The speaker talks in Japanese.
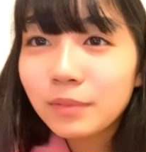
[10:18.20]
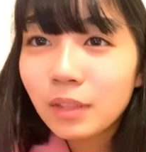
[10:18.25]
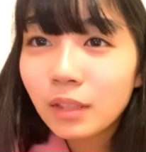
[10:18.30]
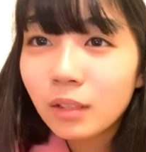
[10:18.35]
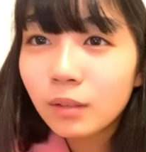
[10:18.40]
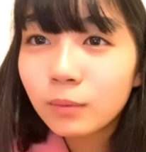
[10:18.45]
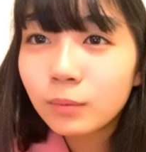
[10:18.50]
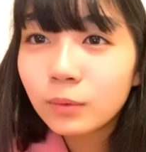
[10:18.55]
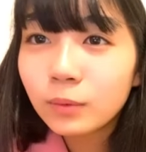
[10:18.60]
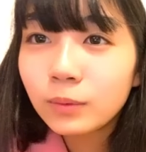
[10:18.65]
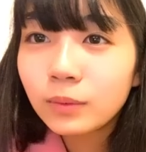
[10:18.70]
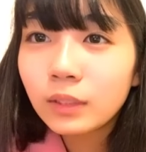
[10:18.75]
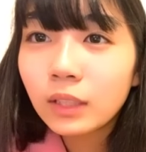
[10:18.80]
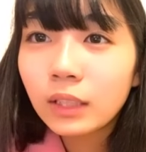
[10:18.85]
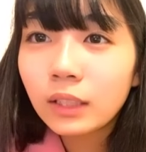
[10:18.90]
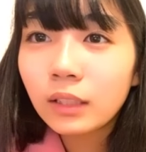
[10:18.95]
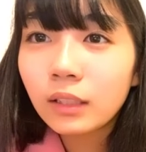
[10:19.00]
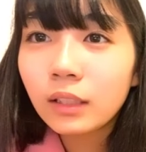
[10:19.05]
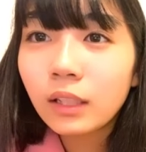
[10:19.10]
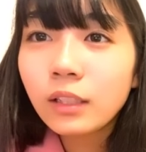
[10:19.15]
でもな
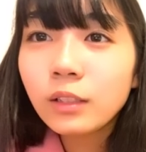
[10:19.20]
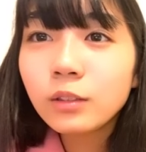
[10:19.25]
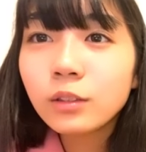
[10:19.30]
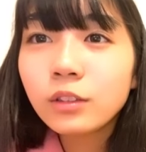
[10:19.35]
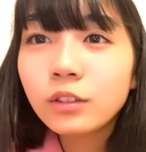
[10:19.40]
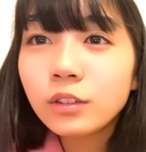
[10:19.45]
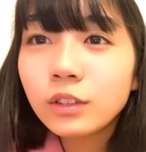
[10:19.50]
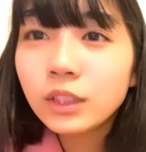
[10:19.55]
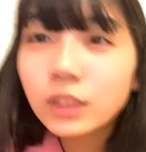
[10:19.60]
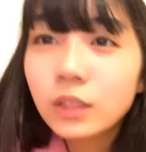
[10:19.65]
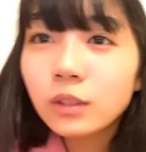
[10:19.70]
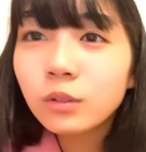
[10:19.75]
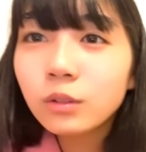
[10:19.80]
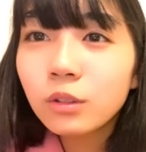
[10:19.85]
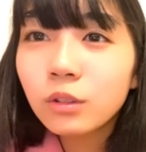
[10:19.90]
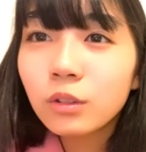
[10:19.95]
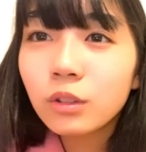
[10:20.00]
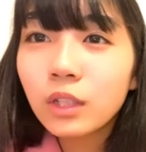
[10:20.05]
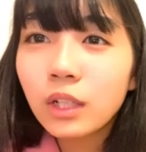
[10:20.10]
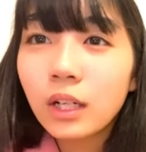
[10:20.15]
んか結構中1の
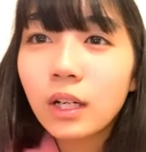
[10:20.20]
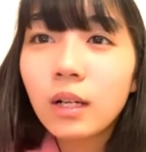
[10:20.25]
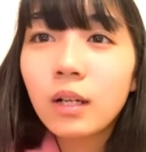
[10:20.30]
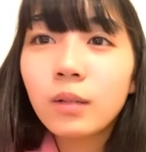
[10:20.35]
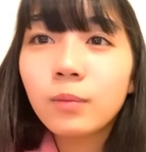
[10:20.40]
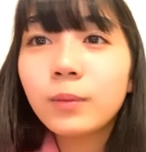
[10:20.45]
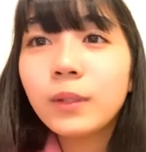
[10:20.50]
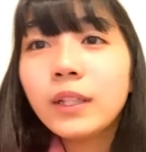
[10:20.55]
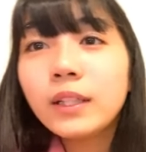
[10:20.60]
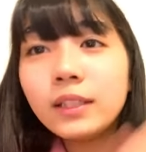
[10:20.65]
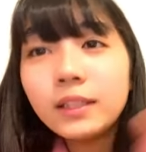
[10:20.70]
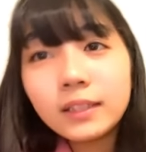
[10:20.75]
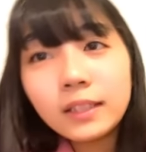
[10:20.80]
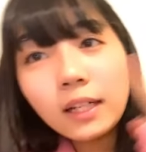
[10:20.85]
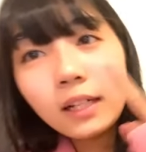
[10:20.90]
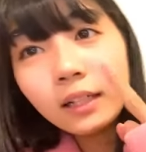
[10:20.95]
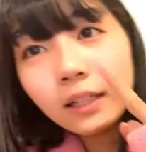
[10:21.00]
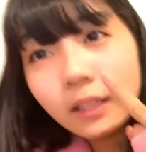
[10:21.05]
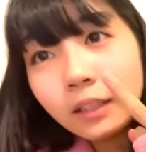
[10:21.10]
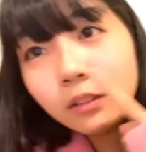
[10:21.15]
頃から年に
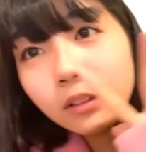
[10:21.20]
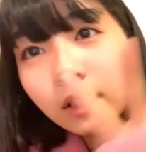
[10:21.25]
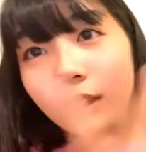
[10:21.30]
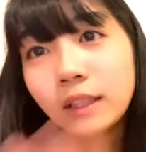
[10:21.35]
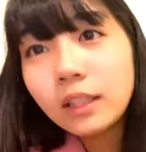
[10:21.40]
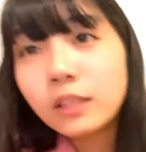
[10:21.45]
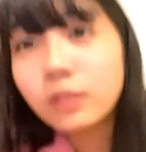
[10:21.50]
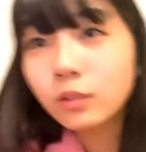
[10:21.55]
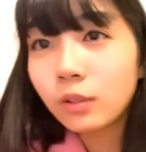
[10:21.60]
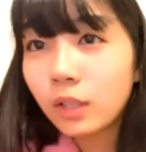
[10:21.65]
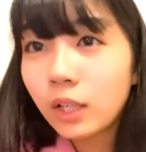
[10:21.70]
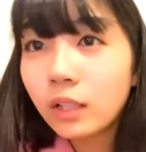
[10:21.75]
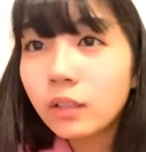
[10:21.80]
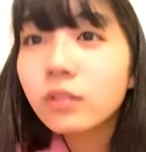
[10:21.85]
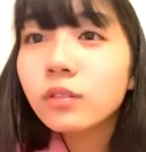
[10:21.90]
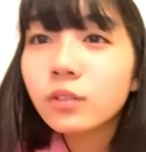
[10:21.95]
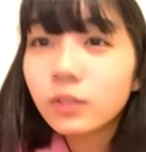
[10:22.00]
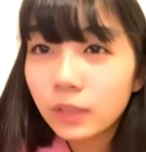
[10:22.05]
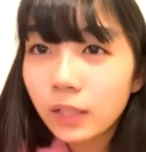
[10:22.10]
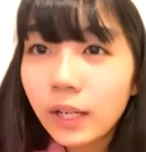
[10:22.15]
3回くらいテストがある
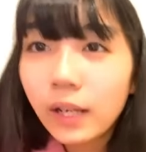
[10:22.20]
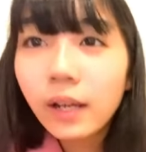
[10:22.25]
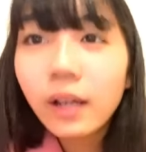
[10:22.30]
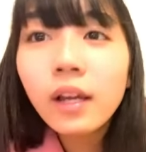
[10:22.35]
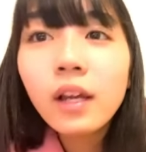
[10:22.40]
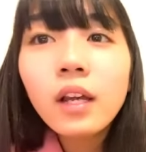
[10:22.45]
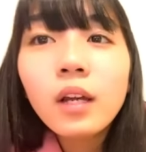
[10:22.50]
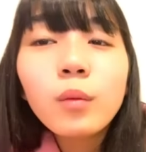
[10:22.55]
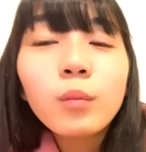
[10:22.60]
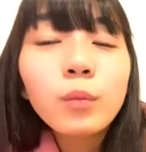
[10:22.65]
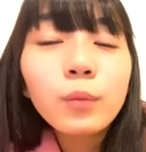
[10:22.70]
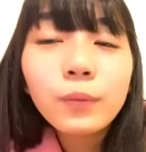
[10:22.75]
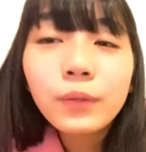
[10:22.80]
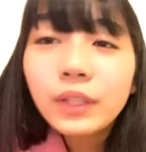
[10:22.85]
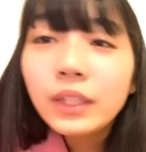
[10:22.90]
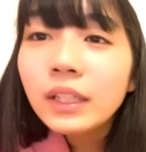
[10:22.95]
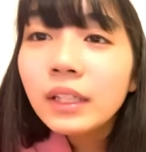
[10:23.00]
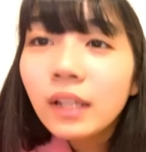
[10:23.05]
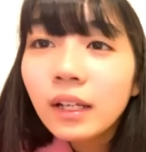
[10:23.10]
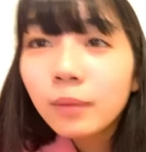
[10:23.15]
のでみ
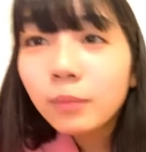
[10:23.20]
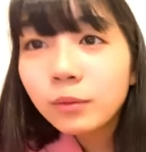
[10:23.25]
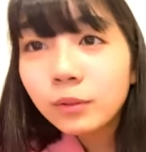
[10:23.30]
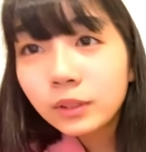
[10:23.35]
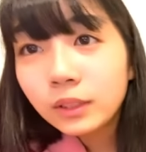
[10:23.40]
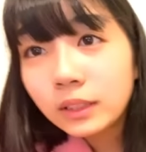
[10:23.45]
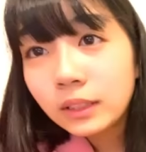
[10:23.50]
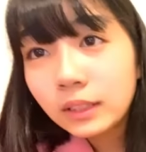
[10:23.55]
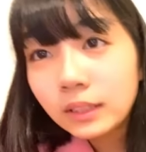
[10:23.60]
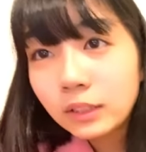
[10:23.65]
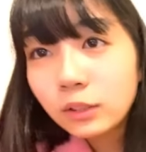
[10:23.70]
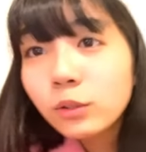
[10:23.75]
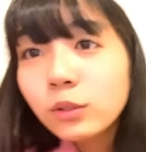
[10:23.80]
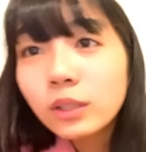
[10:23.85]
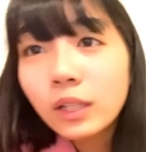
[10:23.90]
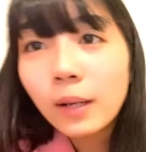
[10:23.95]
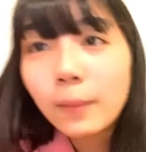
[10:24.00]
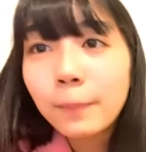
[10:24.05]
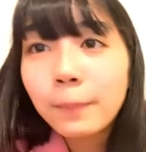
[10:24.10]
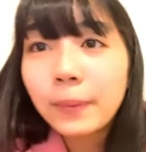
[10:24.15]
んなもう超
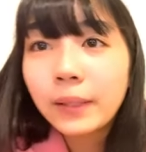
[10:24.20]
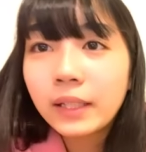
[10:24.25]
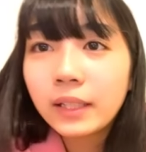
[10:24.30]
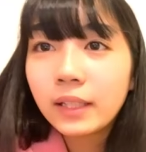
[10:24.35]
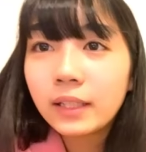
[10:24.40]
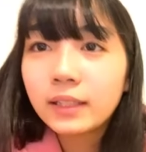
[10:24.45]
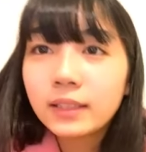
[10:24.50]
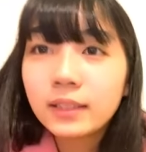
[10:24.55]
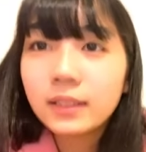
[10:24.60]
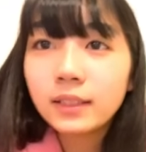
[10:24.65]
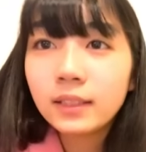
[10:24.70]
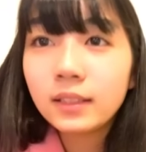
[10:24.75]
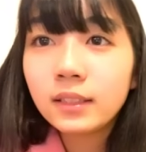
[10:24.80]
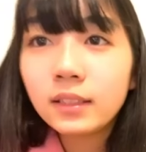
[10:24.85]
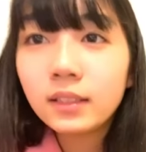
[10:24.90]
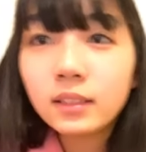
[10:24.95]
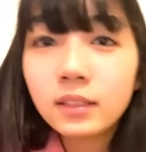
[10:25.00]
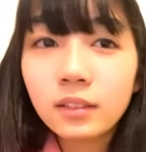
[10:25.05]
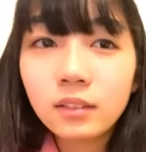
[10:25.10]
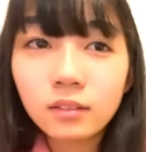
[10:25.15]
完璧です、
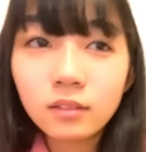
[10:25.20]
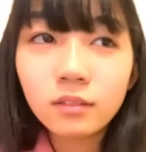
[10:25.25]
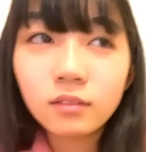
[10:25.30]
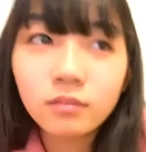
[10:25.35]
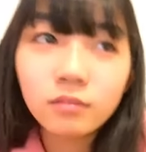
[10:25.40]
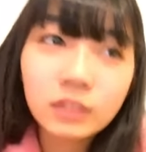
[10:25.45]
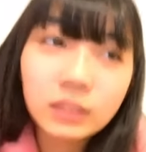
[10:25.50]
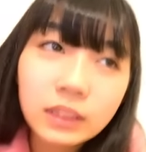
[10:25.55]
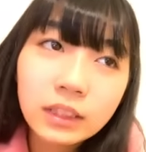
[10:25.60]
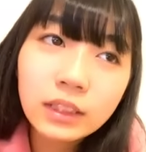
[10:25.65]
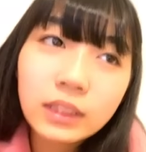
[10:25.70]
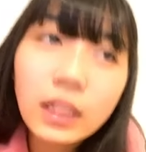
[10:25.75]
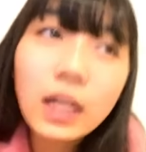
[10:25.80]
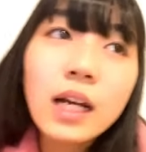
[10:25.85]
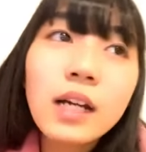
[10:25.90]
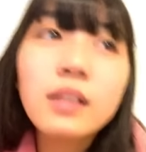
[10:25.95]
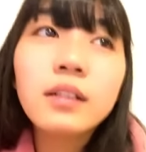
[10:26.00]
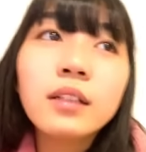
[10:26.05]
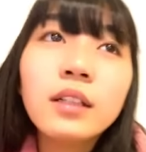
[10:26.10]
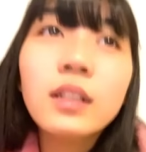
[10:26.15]
うん、私
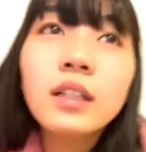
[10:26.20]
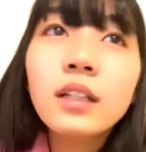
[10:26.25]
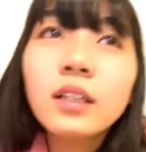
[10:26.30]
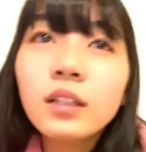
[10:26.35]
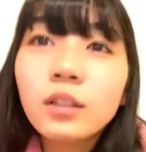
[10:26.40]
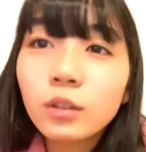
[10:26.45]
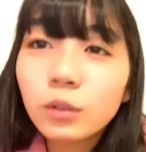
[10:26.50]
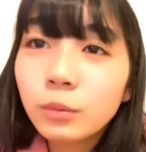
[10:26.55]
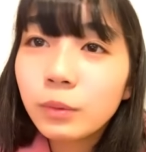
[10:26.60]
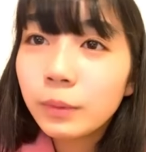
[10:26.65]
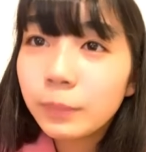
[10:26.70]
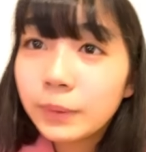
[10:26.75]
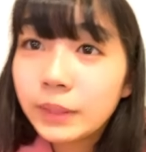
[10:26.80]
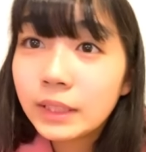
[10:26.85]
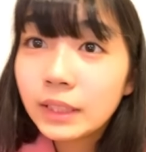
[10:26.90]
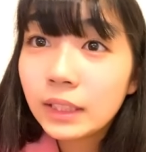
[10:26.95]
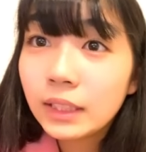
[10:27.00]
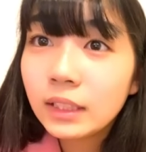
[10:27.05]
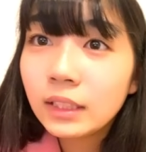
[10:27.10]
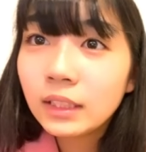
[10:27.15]
がこの前めっ
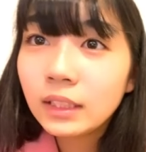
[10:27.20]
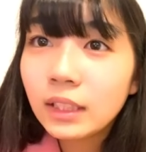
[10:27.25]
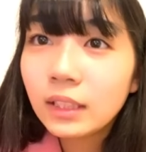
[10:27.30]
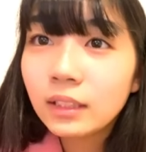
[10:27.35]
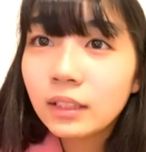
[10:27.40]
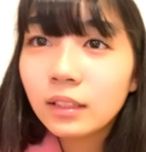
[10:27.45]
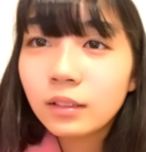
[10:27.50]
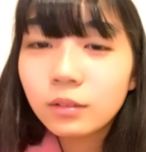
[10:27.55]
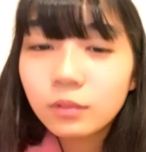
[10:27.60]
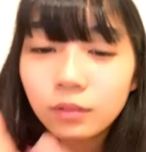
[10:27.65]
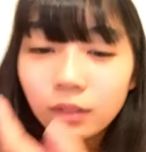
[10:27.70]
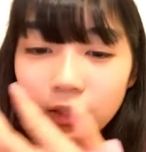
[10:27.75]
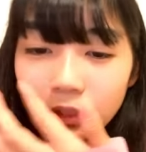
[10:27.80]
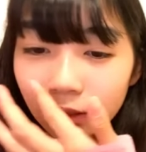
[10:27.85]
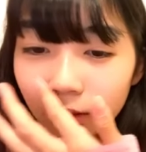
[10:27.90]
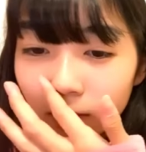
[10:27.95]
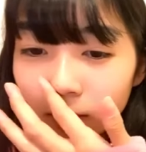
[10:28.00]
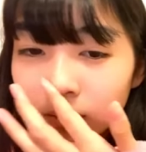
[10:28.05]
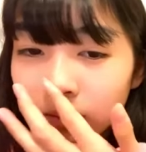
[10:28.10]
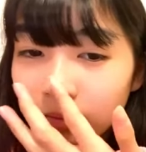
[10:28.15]
ちゃ気になったのは
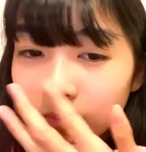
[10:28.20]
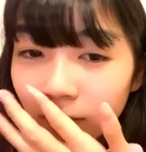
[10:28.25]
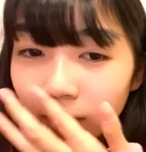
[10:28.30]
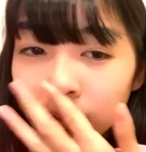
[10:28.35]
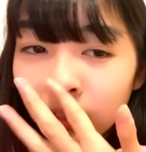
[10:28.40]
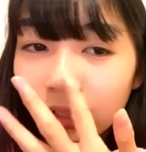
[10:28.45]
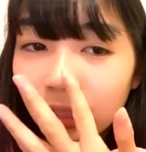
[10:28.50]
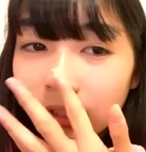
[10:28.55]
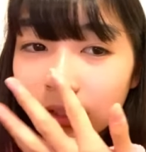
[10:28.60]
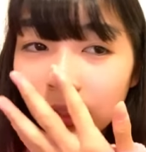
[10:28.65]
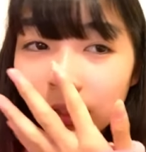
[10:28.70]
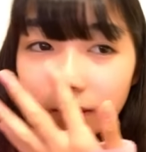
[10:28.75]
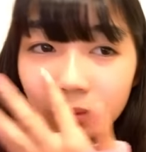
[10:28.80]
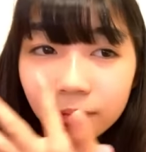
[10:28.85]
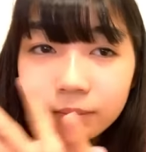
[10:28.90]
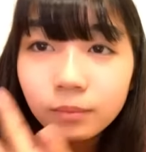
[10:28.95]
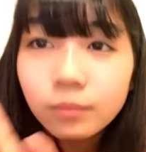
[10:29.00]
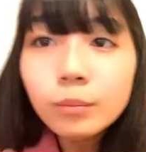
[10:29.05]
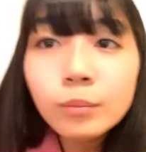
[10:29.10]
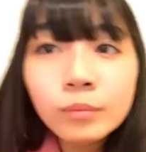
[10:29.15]
なんか
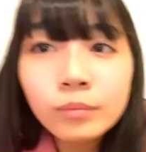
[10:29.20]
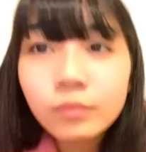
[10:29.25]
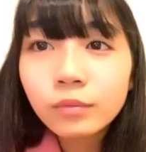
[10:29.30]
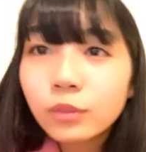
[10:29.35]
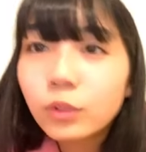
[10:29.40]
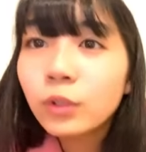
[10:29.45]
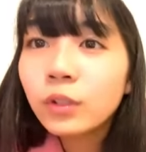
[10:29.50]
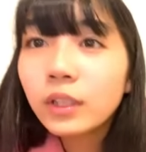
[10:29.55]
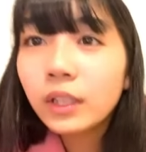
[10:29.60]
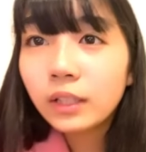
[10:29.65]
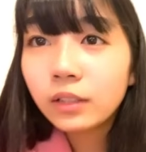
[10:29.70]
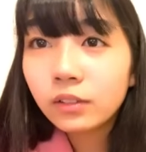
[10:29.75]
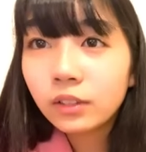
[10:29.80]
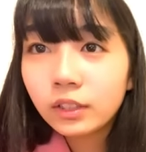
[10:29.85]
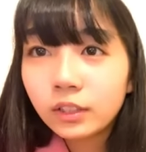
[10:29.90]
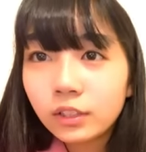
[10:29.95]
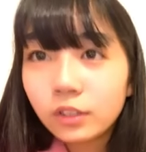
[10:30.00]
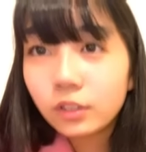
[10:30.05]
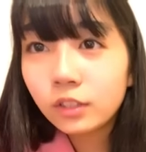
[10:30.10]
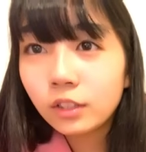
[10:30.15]
運動会の
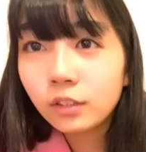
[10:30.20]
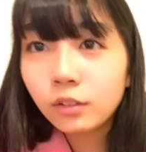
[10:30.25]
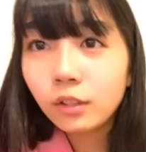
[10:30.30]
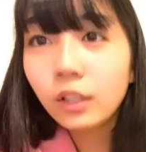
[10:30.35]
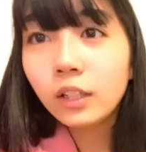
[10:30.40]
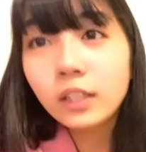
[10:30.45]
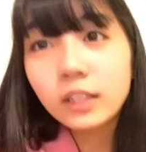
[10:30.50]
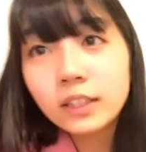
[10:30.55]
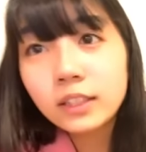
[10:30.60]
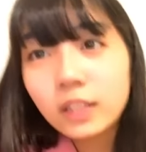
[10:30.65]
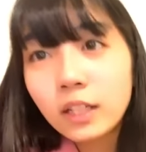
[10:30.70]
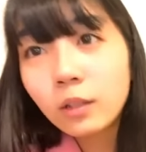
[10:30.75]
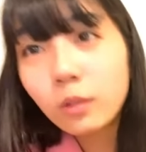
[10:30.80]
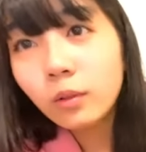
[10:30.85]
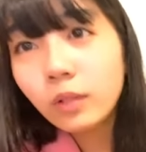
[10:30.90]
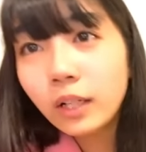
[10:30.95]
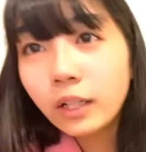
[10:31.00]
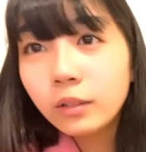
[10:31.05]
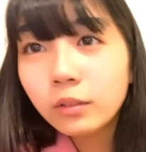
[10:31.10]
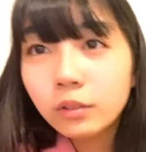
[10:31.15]
練習してる時に生徒
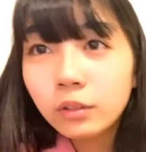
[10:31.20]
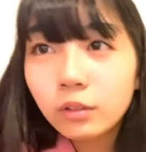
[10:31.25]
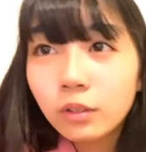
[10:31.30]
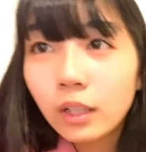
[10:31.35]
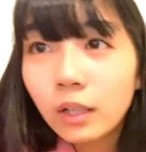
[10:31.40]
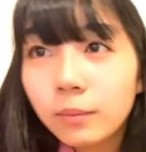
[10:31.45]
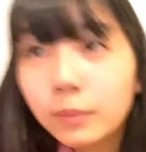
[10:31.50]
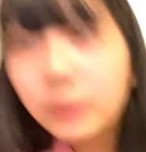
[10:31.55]
会の人が